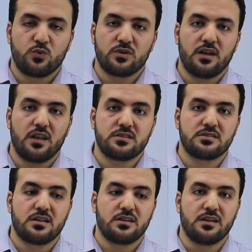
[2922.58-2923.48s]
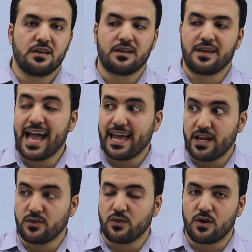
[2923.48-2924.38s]
نكون خلصنا آه،
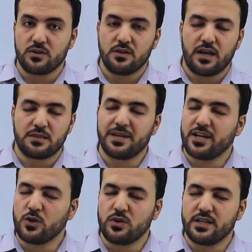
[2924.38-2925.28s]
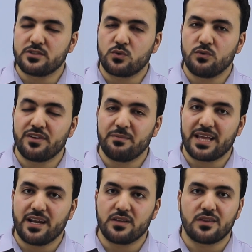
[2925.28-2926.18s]
حلقه النهارده اتمنى ان كل الناس تكون فهمت
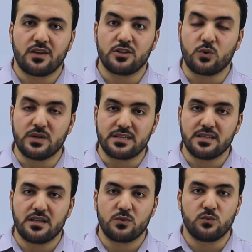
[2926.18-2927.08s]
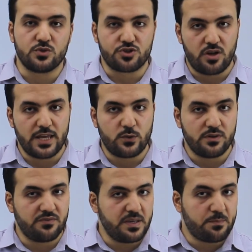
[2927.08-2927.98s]
حلقتنا النهارده كويس جدا وان شاء الله
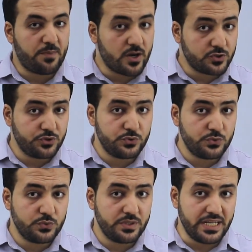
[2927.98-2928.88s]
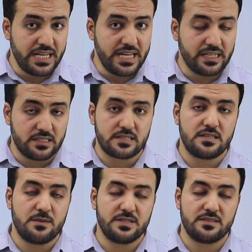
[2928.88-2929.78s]
يكون في بارت 2 للدرس
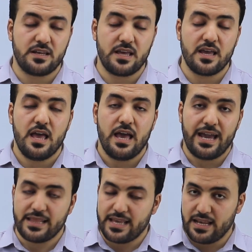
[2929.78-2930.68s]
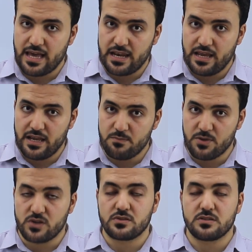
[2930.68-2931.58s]
ده باذن الله هيتقال على
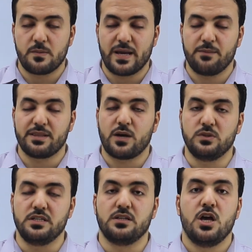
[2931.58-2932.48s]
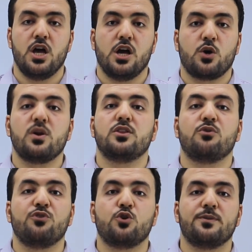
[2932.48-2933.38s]
المنصه زي ما احنا متعودين كل
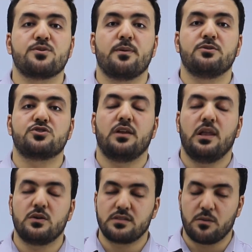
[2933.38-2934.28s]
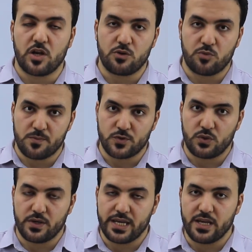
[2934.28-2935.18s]
التوفيق لكم يا شباب ان شاء الله والسلام عليكم ورحمه
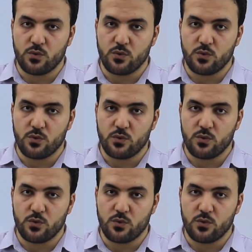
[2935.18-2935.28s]
الله